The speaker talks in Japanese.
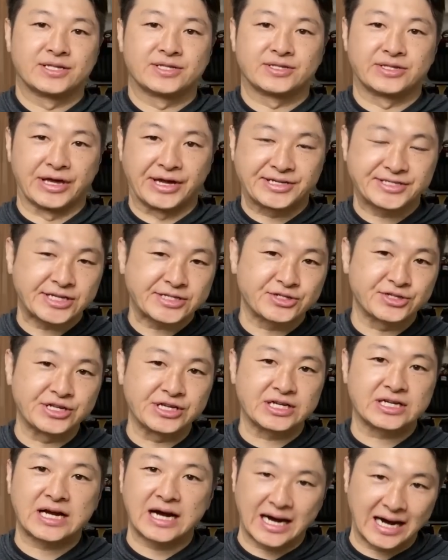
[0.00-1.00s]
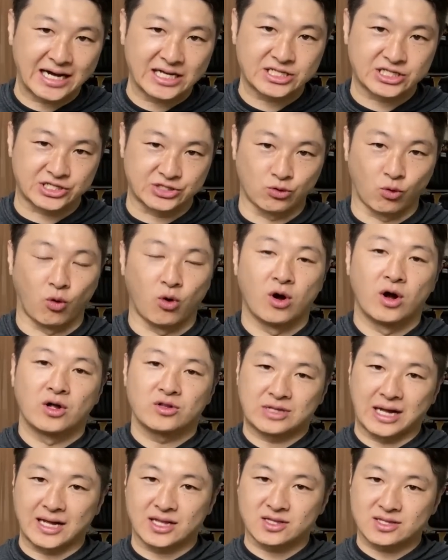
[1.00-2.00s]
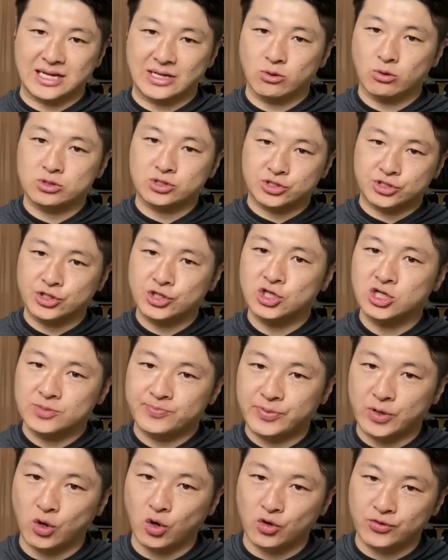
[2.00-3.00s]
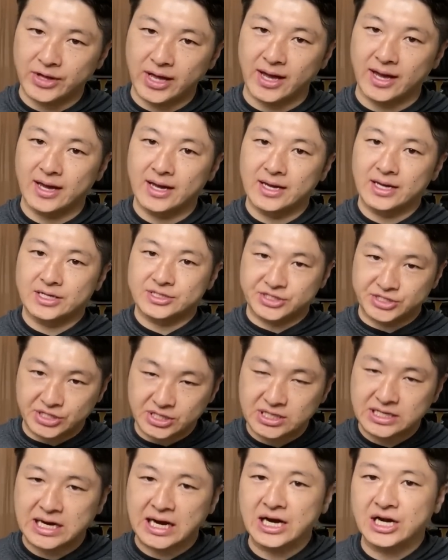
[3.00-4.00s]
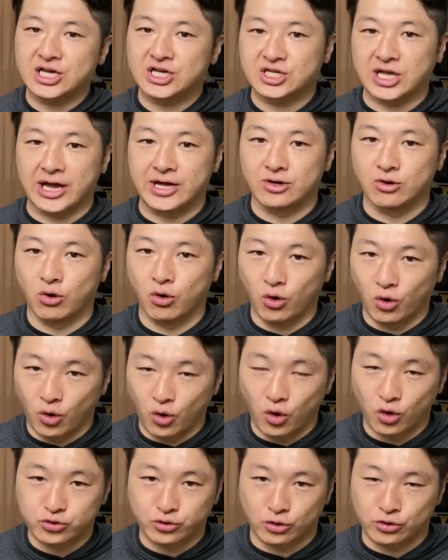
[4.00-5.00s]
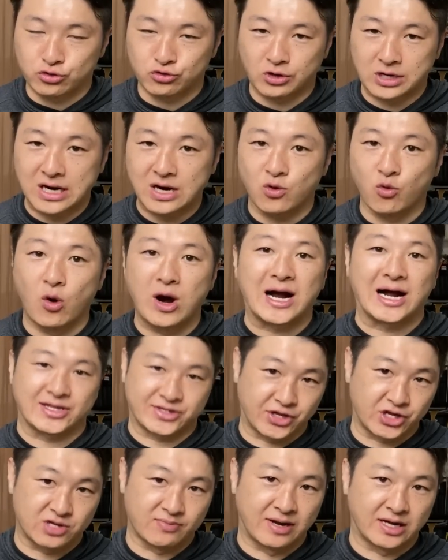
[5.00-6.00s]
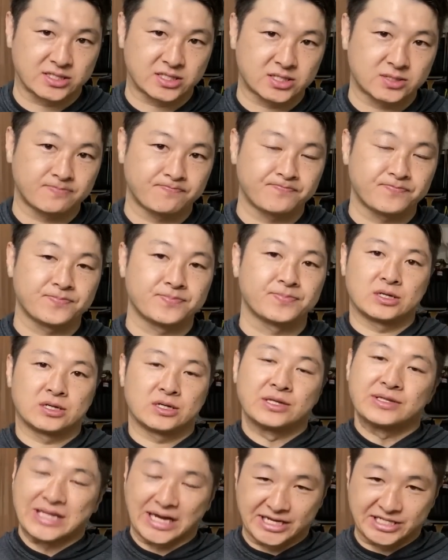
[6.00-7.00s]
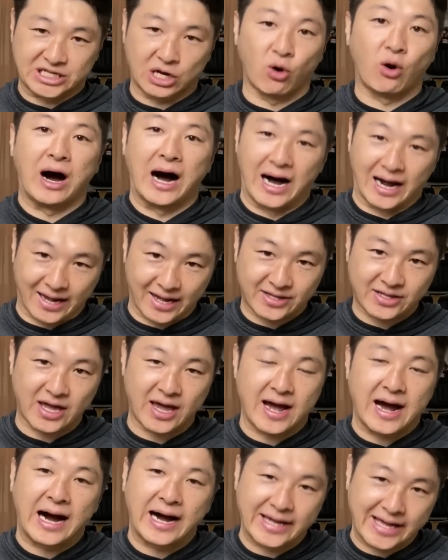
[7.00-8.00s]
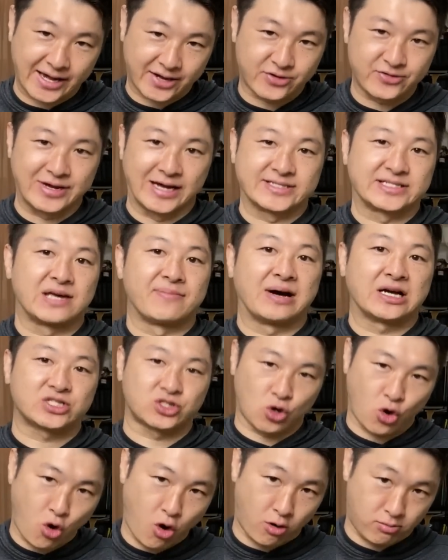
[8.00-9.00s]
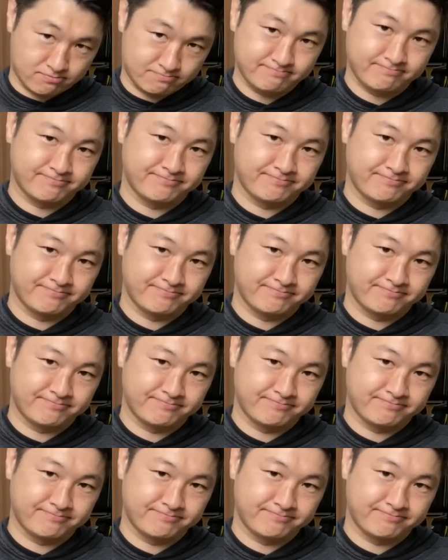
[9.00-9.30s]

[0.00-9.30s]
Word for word: 適切に下半身をたったの10秒でしっかり鍛える方法というのが分かってきます。代謝を上げて早く痩せましょう。